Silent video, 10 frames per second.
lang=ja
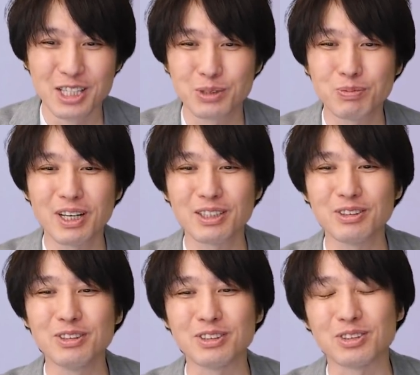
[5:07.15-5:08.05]

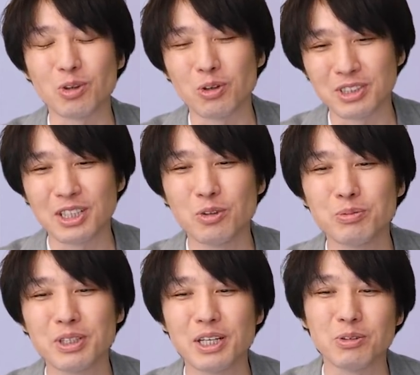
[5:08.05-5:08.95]
スプラトゥーン2と
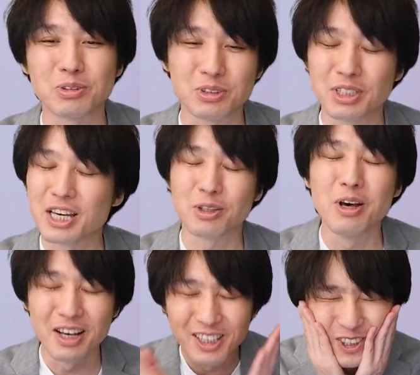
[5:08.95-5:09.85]
ゼノブレイド、
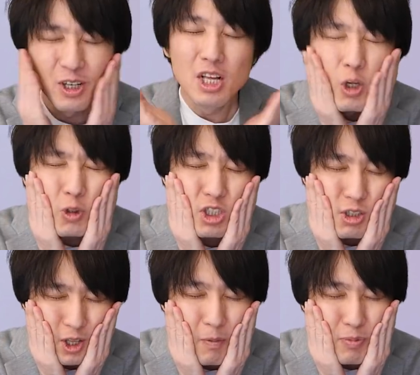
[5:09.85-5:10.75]
えー、落ち
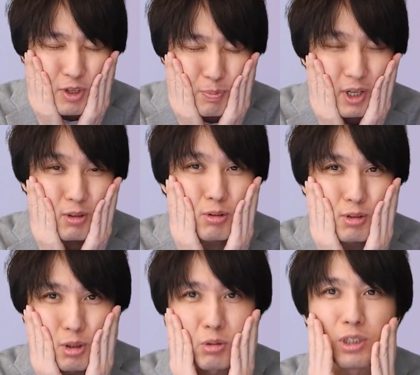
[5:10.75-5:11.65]
着いて。スプラトゥーン
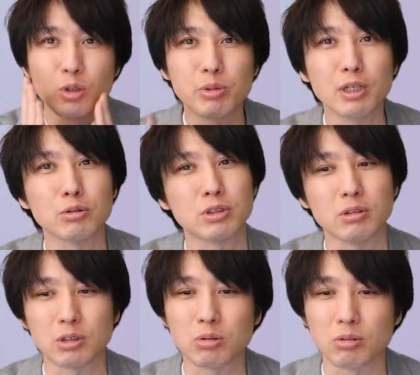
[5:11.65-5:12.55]
2とゼノブレイド2
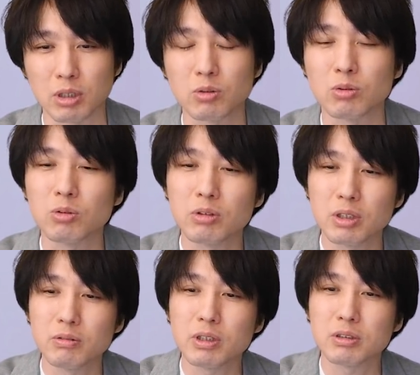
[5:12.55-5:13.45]
はちょっとね、この
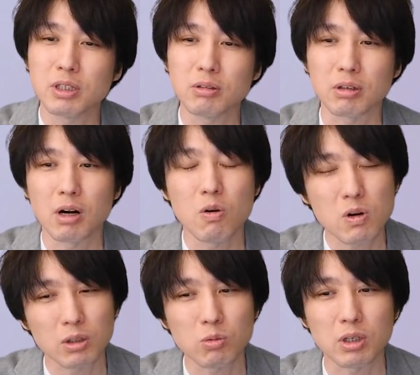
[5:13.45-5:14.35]
ゴールデンウィークセールで買おう
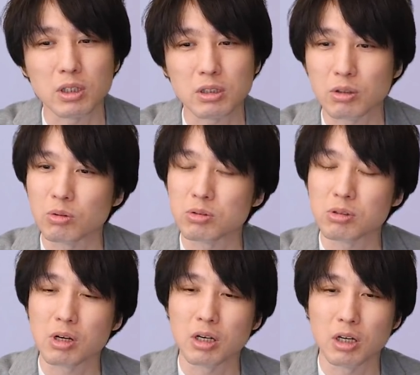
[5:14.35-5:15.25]
かどうかなっていうのを
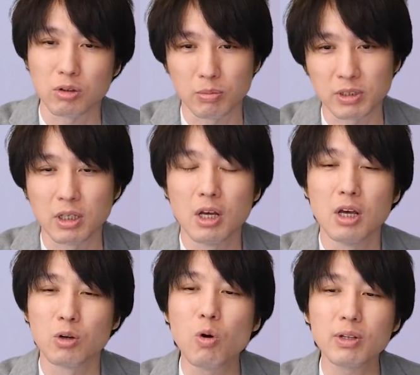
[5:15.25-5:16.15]
ちょっと考えております。
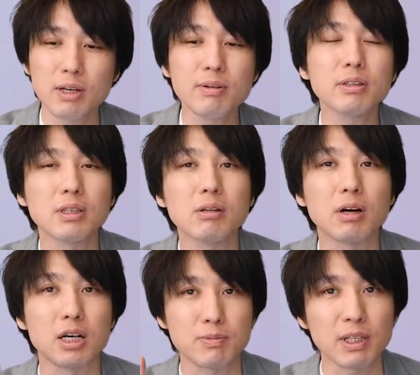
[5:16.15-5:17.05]
ゴールデンウィークセール
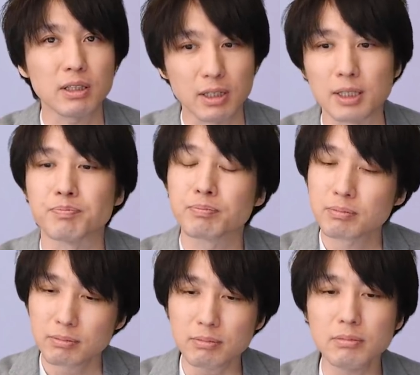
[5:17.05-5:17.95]
が始まったら、
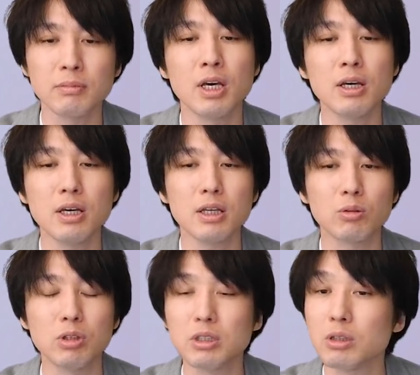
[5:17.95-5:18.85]
えー、っ
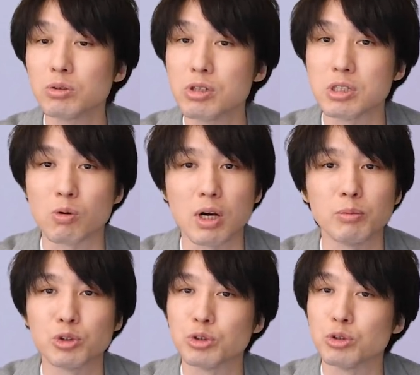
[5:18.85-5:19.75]
と、任天堂 switch でお買
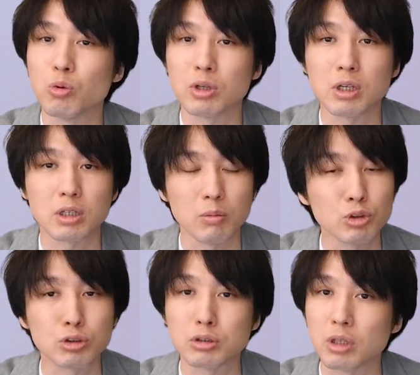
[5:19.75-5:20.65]
い物する動画なんか
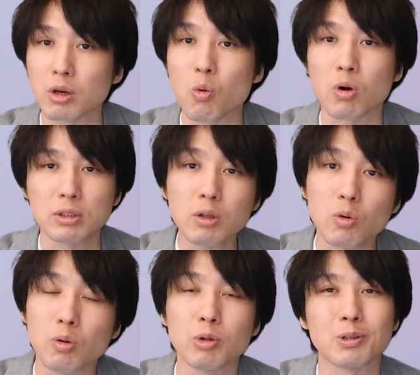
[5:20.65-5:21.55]
も作っていこうかなと
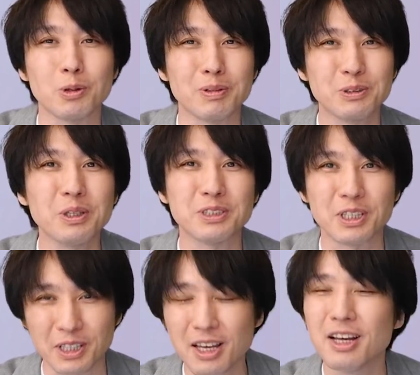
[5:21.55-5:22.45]
思っておりますので、ぜ
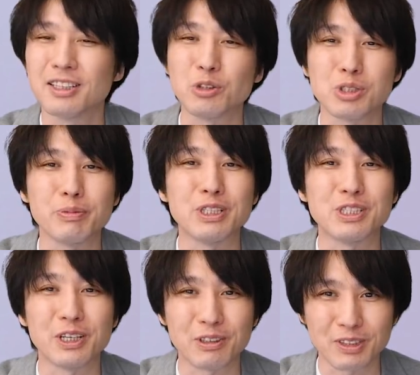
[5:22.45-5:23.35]
ひね、楽しみに
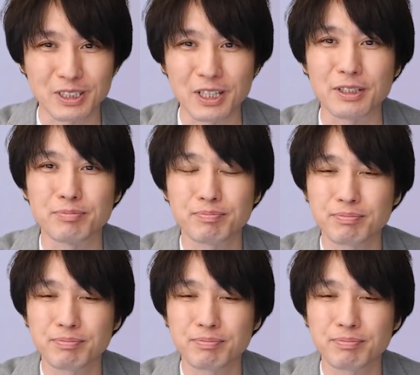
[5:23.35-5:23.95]
していてください。